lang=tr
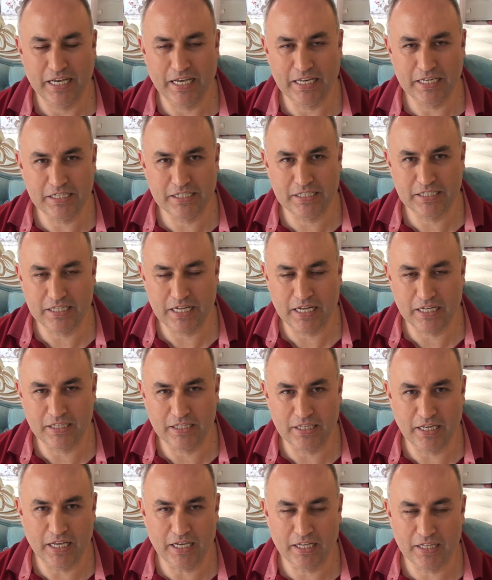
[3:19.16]

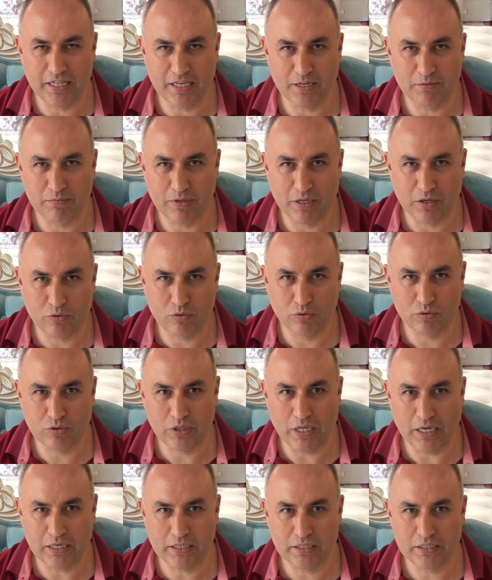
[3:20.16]
enişten dileklerimle
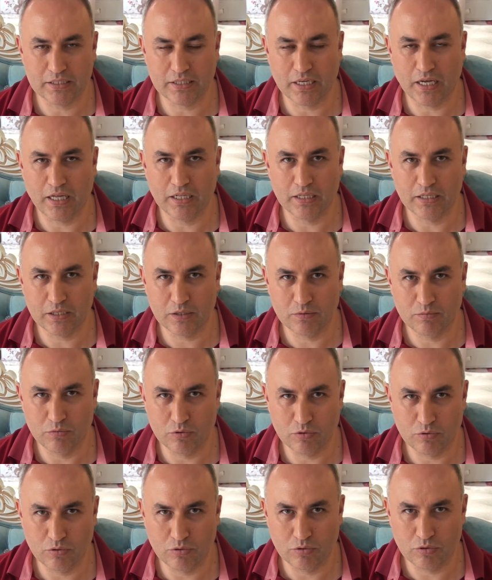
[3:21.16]
kutlar, sağlık,
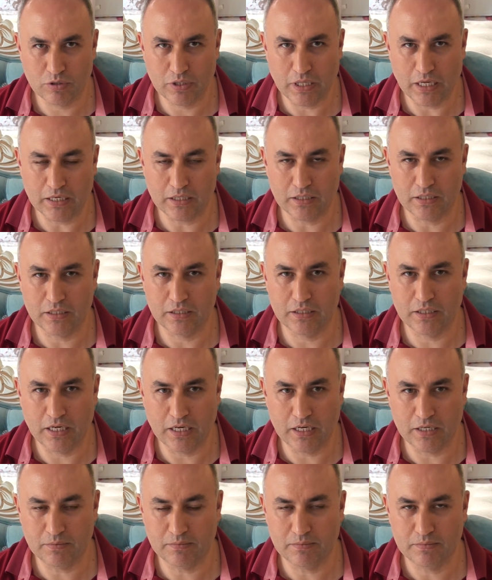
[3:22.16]
mutluluklar
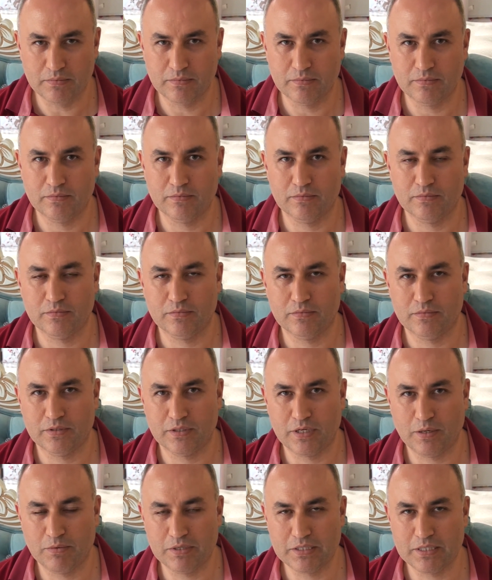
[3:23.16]
dilerim.
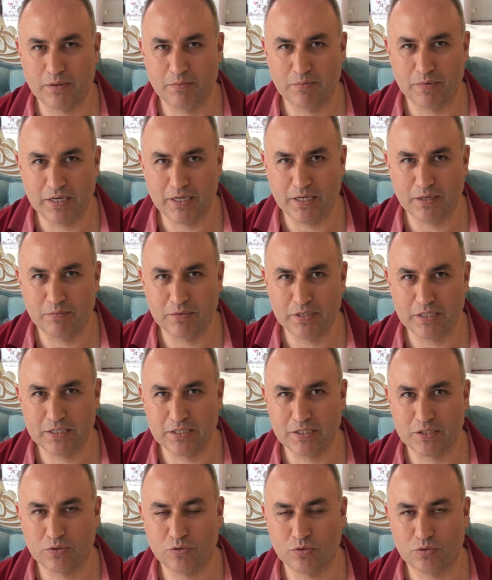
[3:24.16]
Ramazan
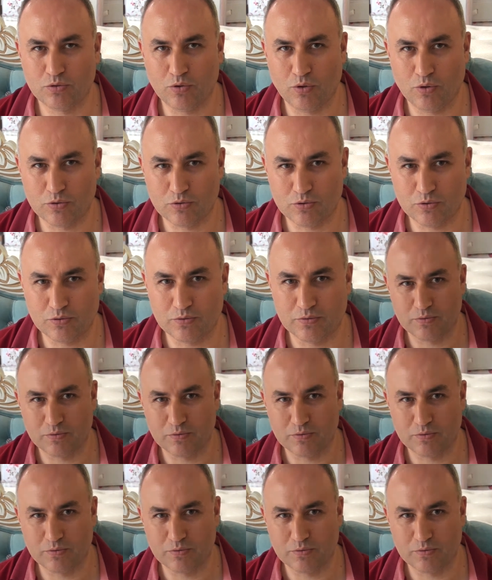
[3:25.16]
bayramınız kutlu olsun.